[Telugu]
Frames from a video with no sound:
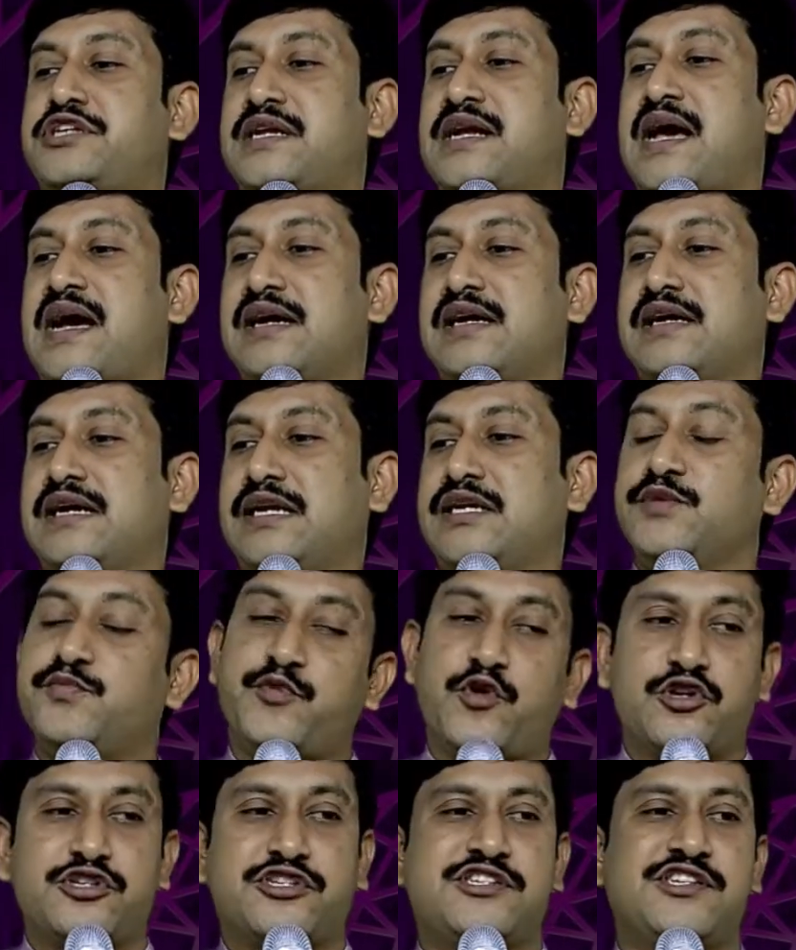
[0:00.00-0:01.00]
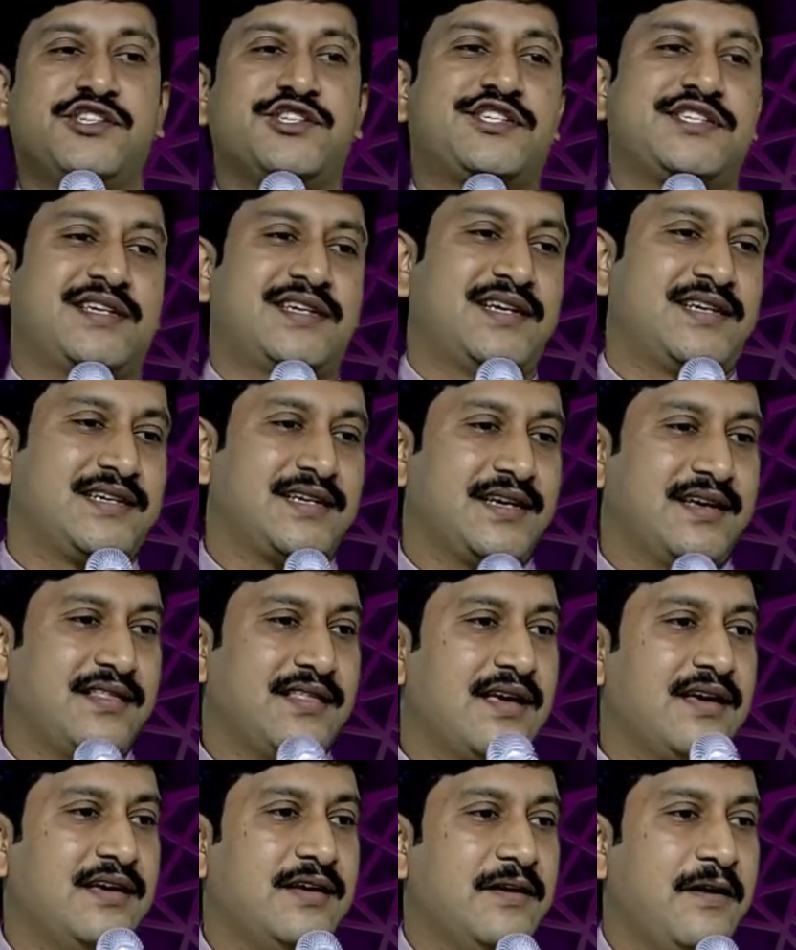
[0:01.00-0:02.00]
జనాంగాన్ని పోషించాడట
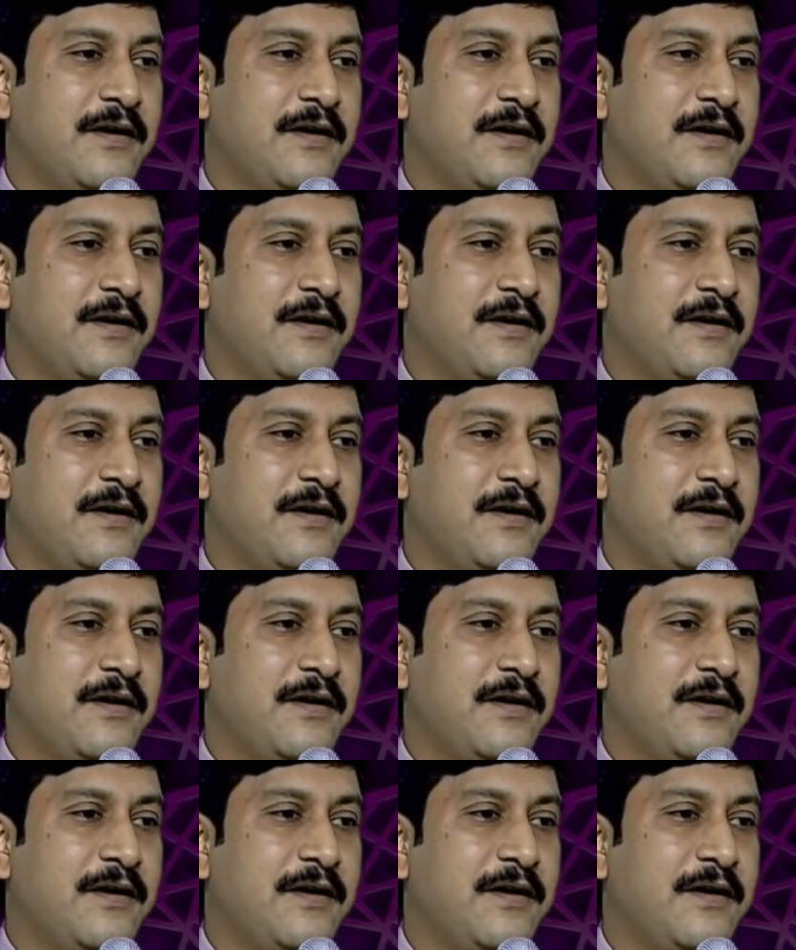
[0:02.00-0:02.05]
కదా